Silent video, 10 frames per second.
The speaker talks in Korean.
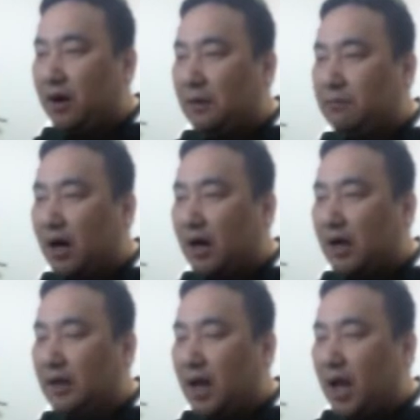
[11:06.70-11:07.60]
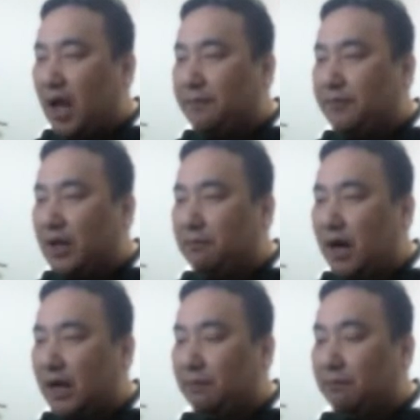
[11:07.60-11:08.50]
mind, have in
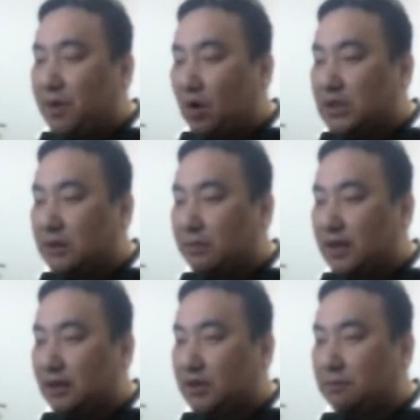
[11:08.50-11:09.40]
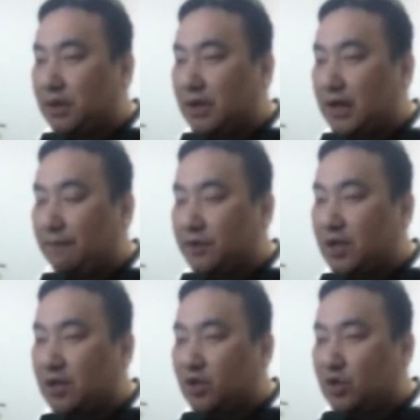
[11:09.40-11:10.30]
mind 명심하다는 뜻입니다. 이때
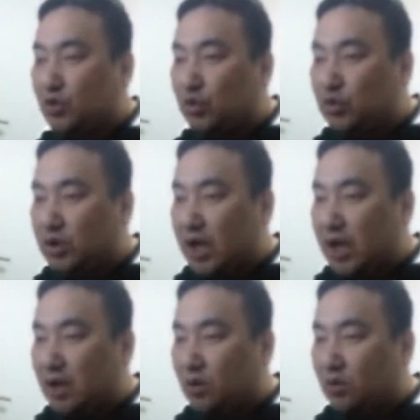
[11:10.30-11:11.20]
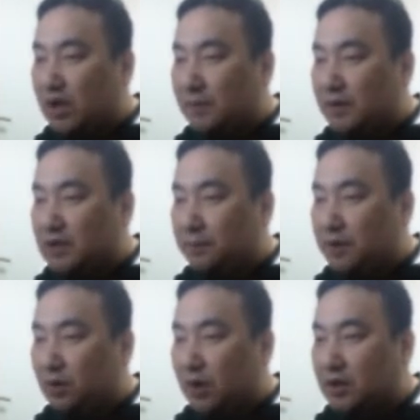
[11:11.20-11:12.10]
should에 동그라미 칠
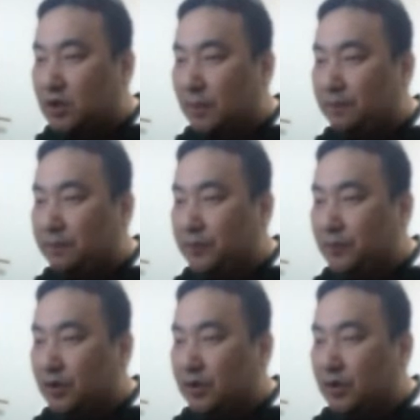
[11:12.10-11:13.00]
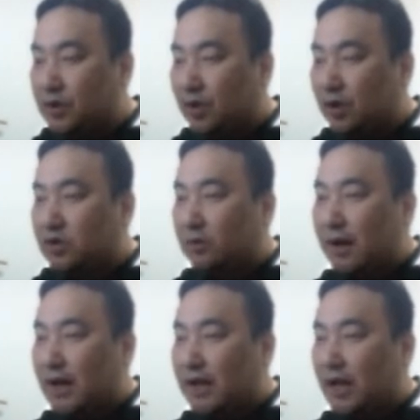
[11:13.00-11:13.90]
필요가 있죠. 어떤
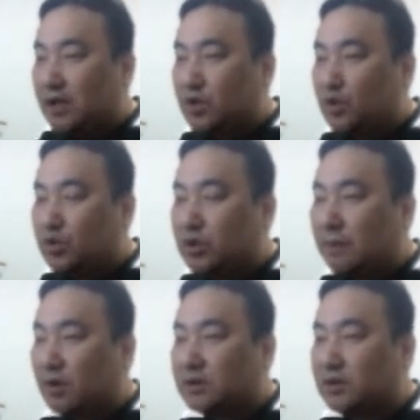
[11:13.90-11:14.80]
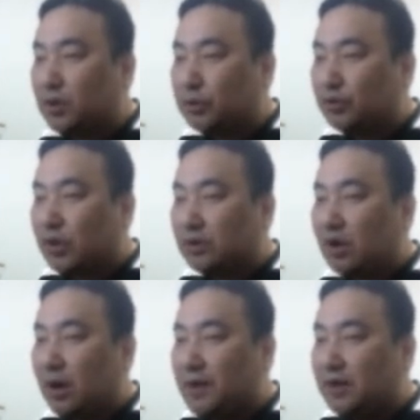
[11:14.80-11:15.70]
말에 should나 must, ought to가
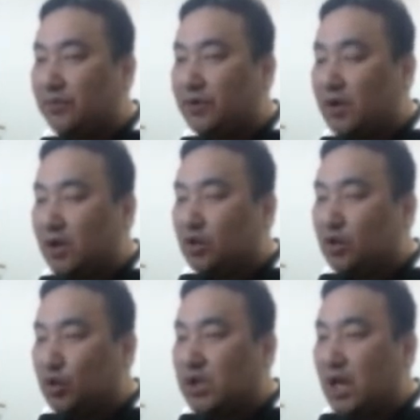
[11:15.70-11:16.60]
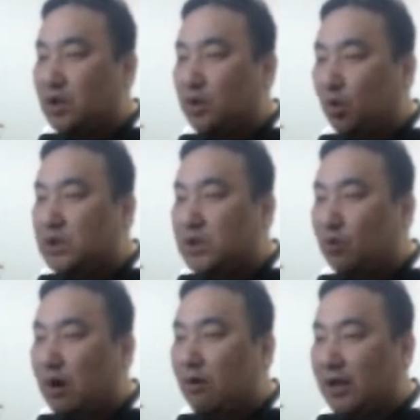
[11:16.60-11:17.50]
들어가면은 주제,
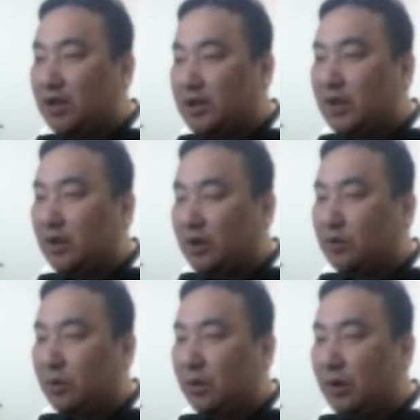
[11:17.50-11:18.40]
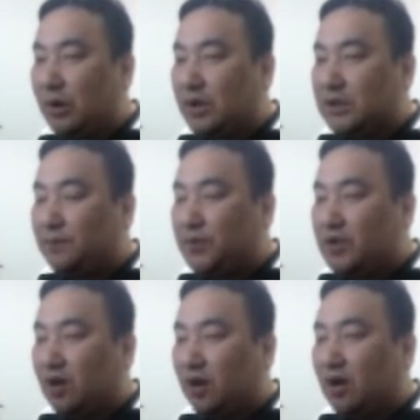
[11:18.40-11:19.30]
요지와 관련이 되어 있고
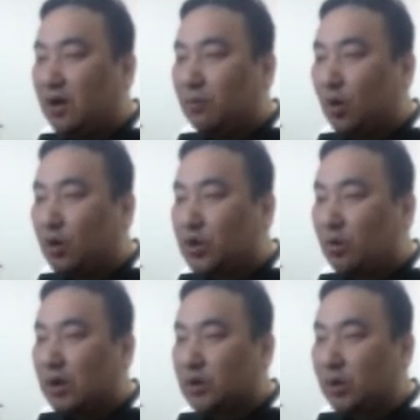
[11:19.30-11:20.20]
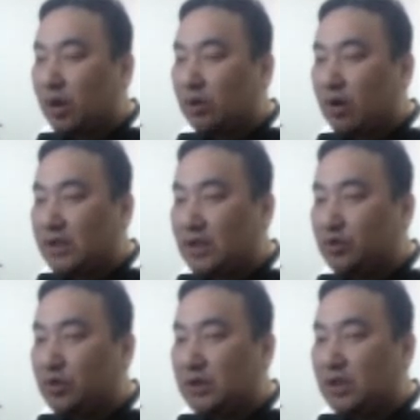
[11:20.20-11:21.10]
심지어 목적과도 연관이 될 수
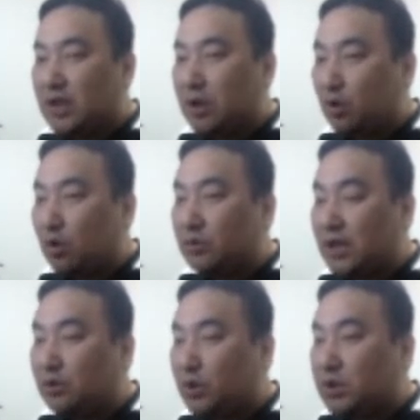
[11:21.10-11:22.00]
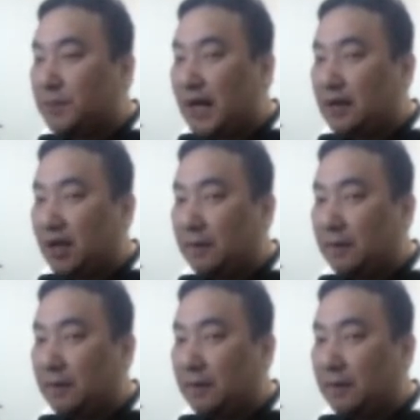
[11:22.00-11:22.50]
있으니까 이런 문장 놓치면 안 돼요.